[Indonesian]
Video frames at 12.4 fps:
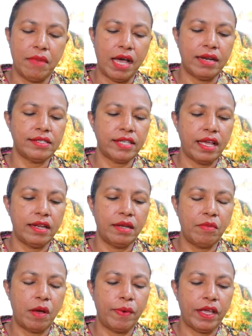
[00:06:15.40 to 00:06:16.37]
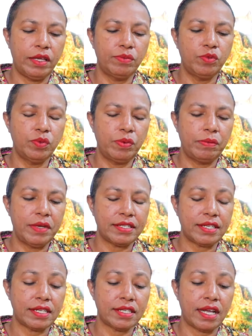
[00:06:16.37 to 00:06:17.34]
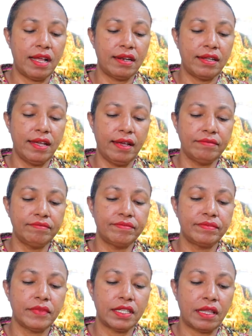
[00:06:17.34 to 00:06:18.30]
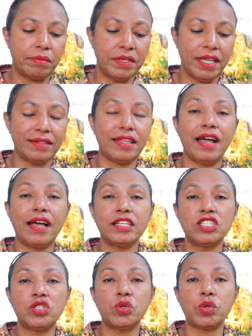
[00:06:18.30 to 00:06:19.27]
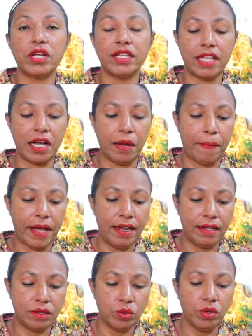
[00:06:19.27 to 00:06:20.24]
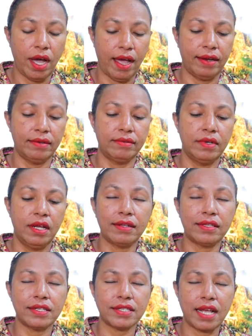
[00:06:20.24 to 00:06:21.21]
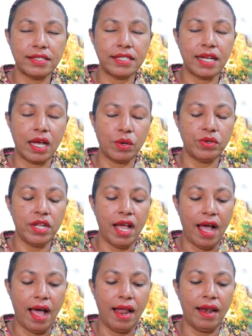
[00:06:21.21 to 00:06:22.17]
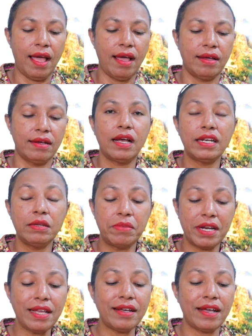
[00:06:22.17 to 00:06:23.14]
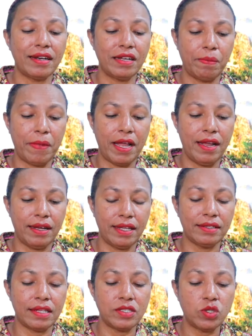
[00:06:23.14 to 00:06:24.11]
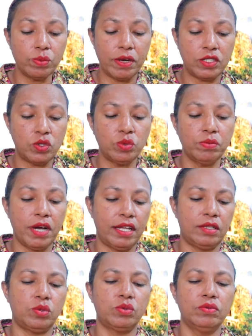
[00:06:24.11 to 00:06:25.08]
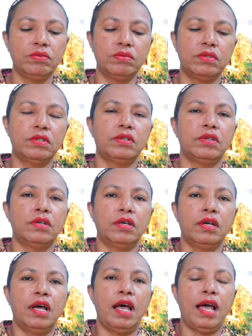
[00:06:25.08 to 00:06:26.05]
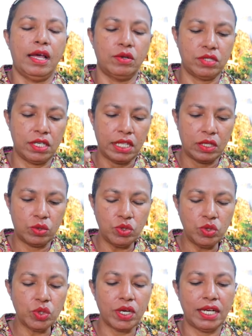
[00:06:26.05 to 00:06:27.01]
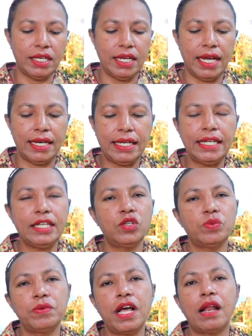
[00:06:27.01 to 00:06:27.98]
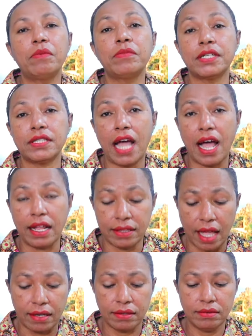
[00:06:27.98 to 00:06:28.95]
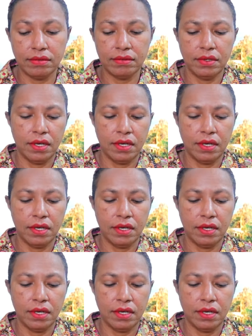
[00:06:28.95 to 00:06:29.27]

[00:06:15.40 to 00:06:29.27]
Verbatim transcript: mari saya dan Bapak Ibu, pemirsa sekalian, kita menyatakan syukur kita kepada Tuhan atas kasih karunia Allah yang diberikan kepada kita cuma-cuma itu harus kita tunjukkan dengan hidup dalam ketaatan